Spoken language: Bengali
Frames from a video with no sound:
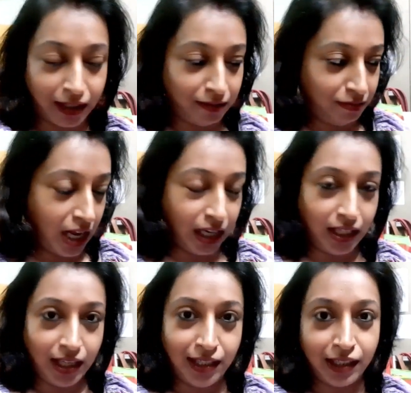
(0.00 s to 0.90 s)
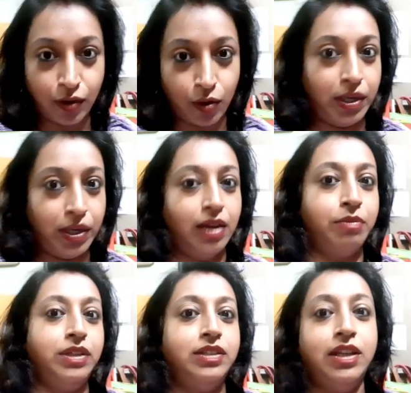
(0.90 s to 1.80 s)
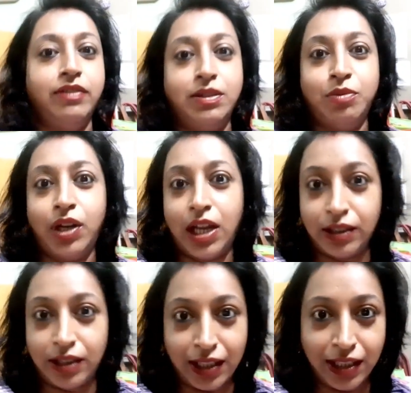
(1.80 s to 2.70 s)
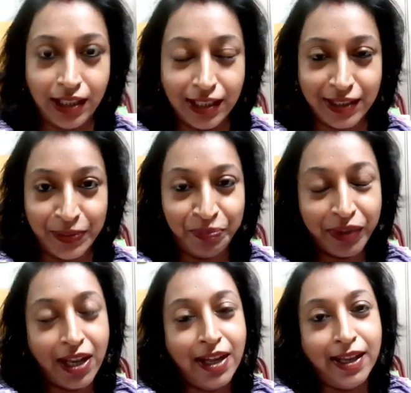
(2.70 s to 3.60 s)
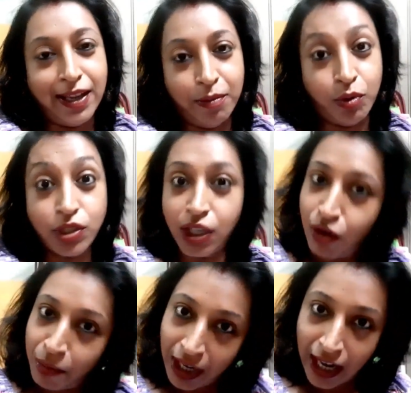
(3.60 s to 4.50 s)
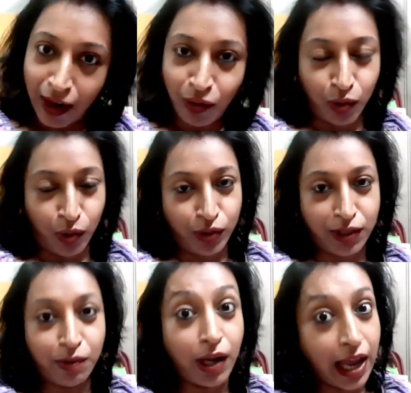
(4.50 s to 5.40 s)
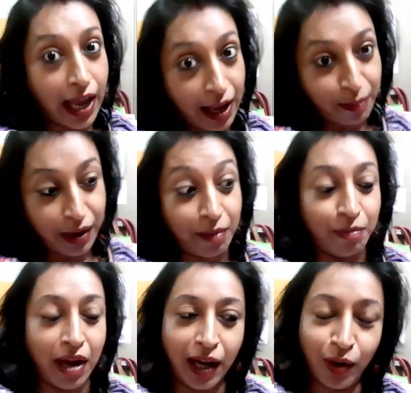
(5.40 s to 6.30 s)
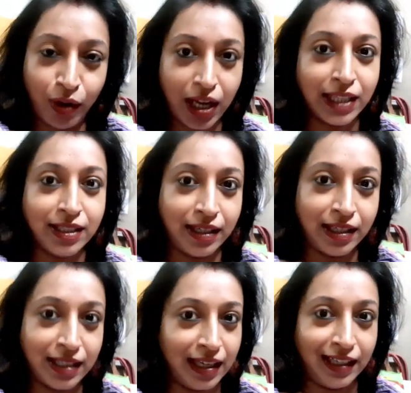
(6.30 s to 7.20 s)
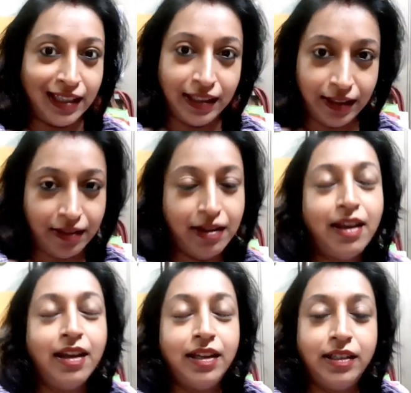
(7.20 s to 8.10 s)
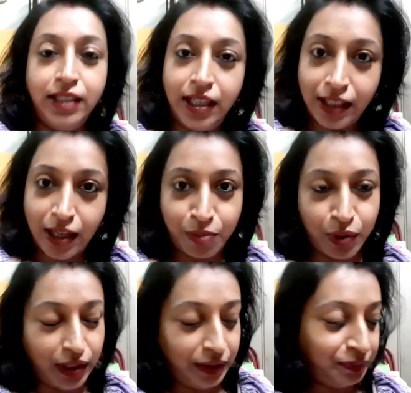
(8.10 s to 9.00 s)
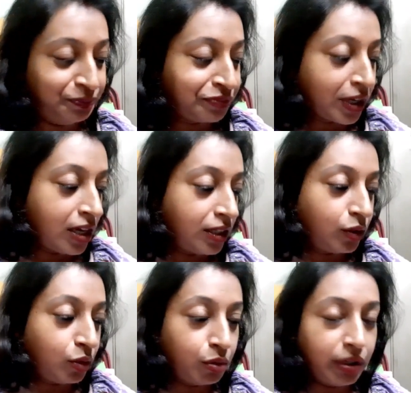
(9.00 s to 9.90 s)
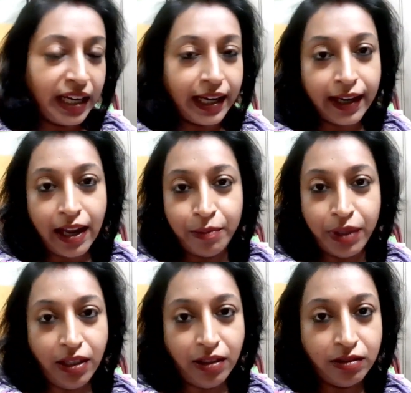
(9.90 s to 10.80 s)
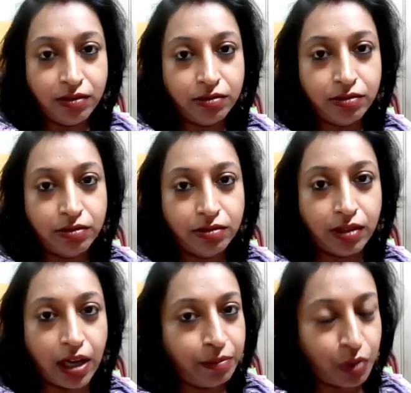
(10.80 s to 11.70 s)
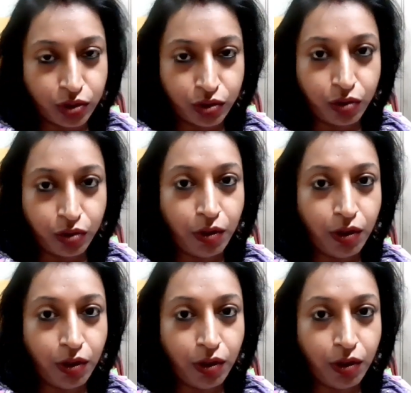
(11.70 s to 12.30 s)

লাগিয়ে নিয়ে তবে আমি ডেলিভারি বয়ের হাত থেকে নিয়েছি এবং সেও আমাকে অ্যালাউ করলো সে বললো হ্যাঁ হ্যাঁ ম্যাডাম ভালো করে আগে স্যানিটাইজার লাগিয়ে নিন নিয়ে তারপর নিন তো এটাকে আমি আনবক্স করব